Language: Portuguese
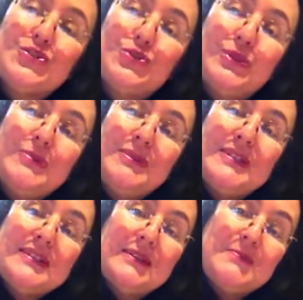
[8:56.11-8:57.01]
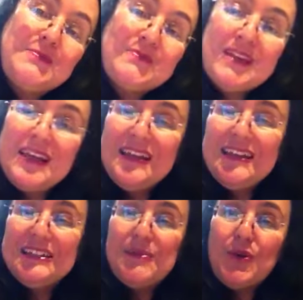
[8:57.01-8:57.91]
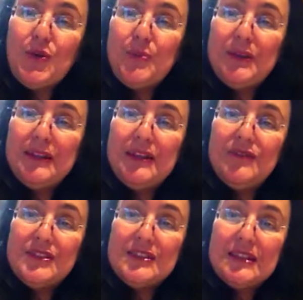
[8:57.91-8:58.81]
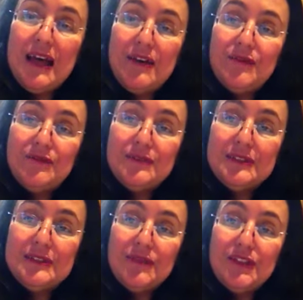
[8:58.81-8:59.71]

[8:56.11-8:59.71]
no ABC. E também comprei na revista da, da